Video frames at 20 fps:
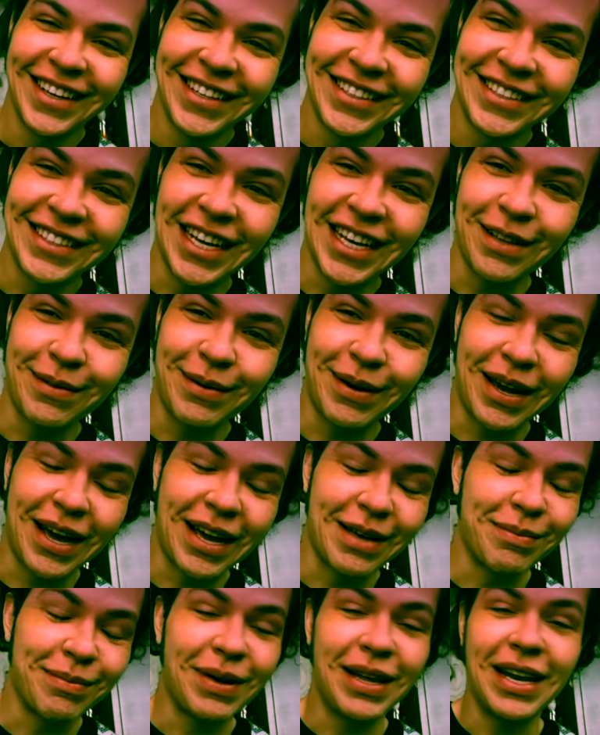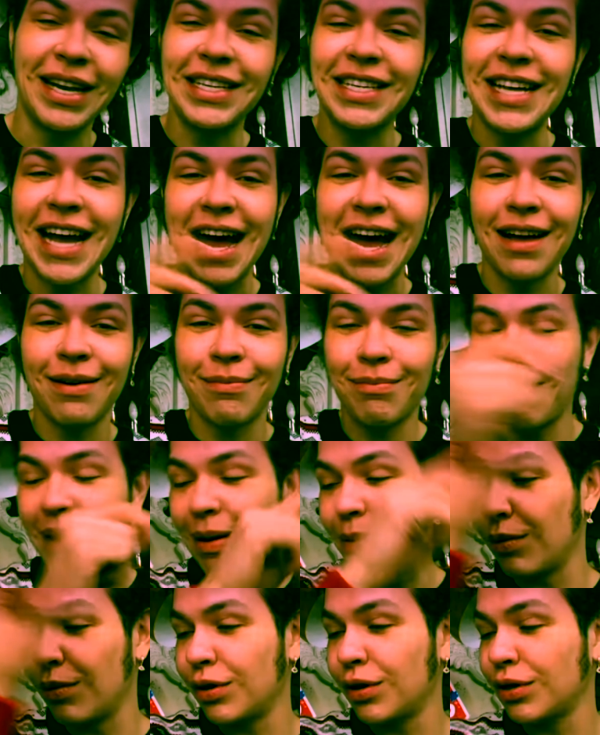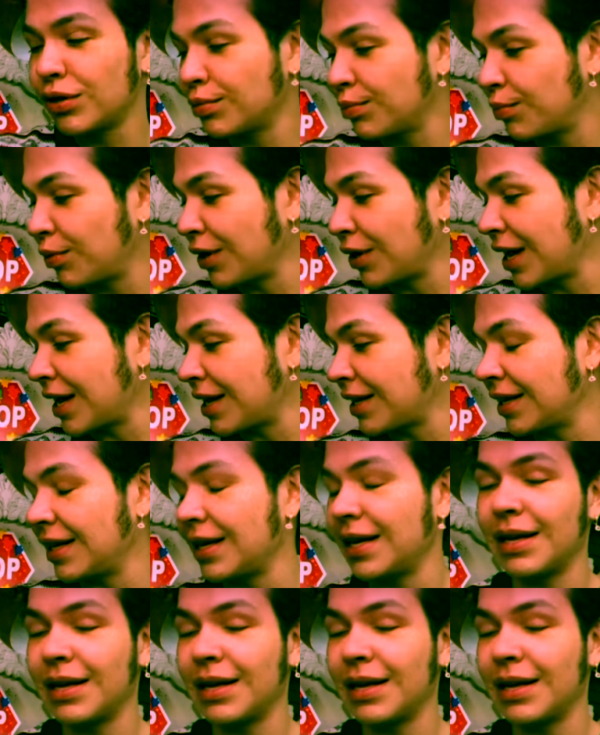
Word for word: Chavas, miren, ya, vámonos, voy a.